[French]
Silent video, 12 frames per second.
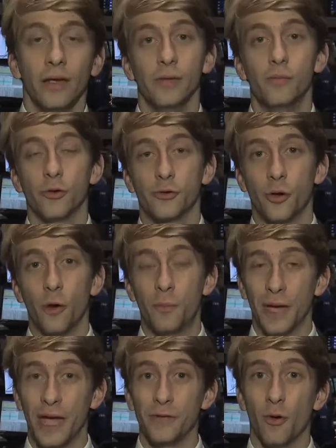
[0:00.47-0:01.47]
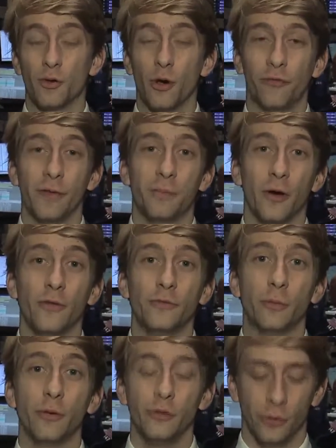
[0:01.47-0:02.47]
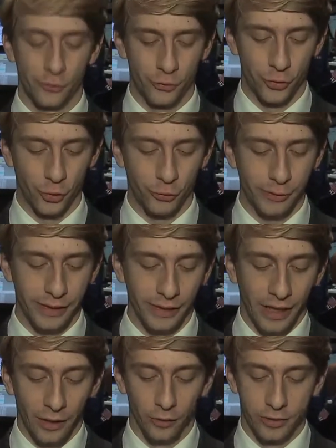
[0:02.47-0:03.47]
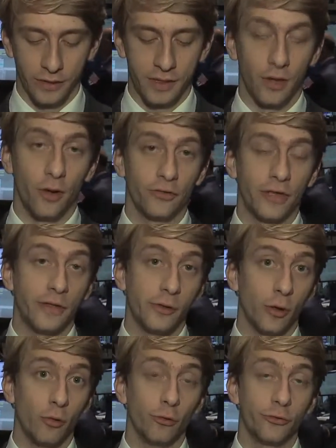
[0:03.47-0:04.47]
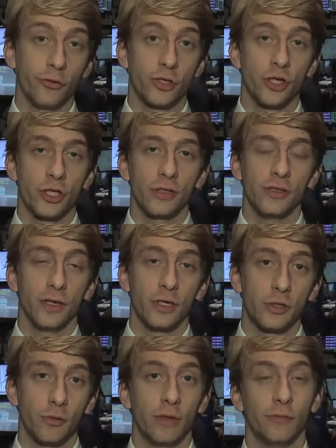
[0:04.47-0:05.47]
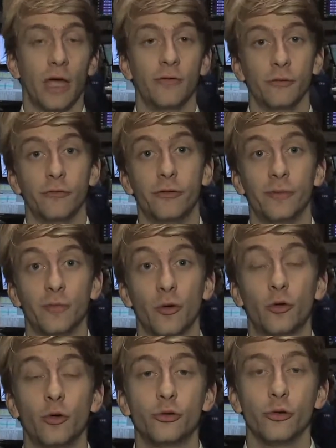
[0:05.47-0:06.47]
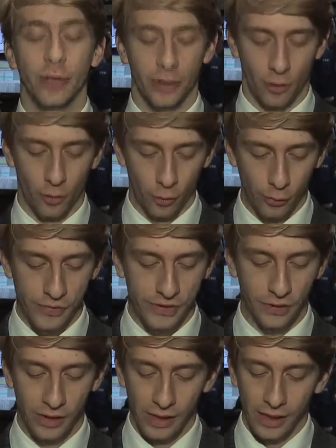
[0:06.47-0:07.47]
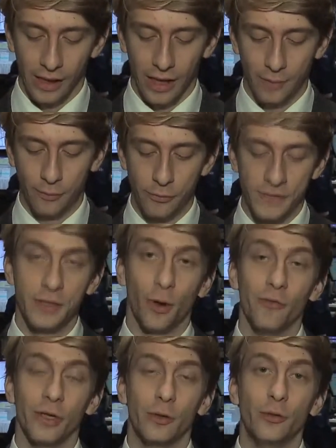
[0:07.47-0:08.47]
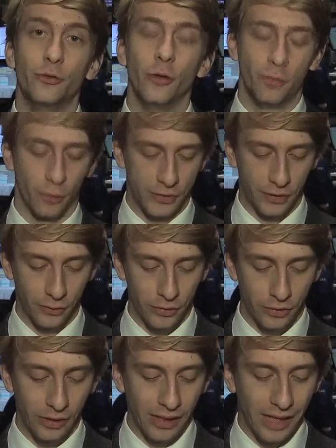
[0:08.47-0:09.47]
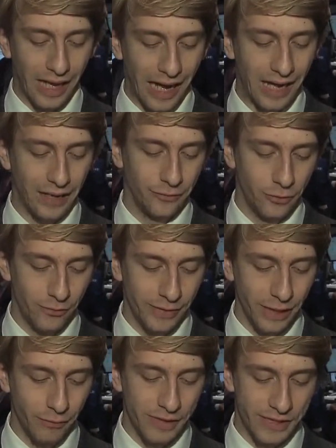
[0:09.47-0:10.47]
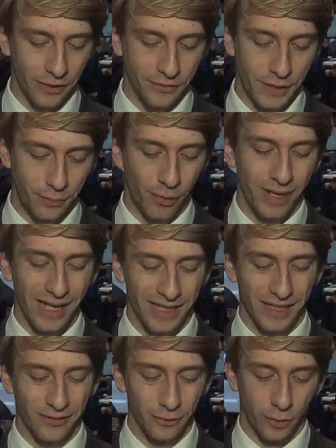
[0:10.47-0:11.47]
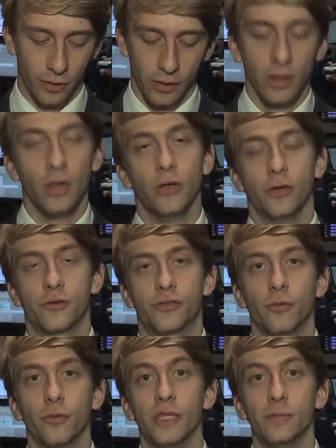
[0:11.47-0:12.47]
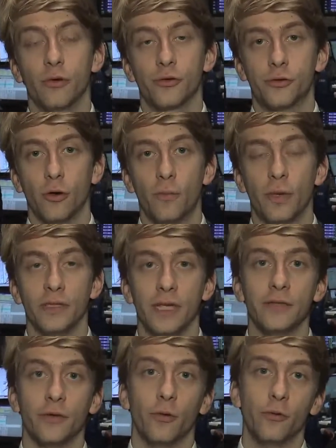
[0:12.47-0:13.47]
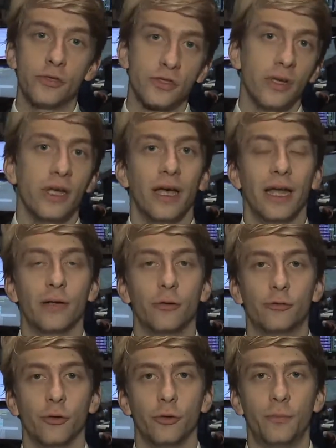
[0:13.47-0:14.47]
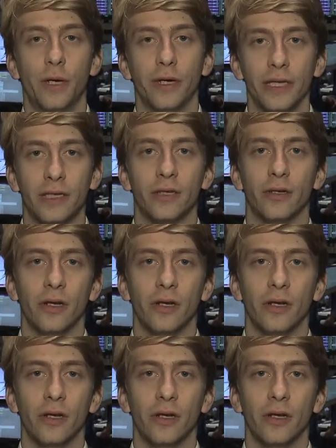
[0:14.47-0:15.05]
Les bourses européennes ont encore fait preuve de prudence aujourd'hui. Le CAC 40 a d'ailleurs longtemps cherché une direction avant de finalement clôturer en hausse à plus 0,2% à 2810 points exactement. L'ensemble des bourses européennes est en hausse. À la clôture de Paris,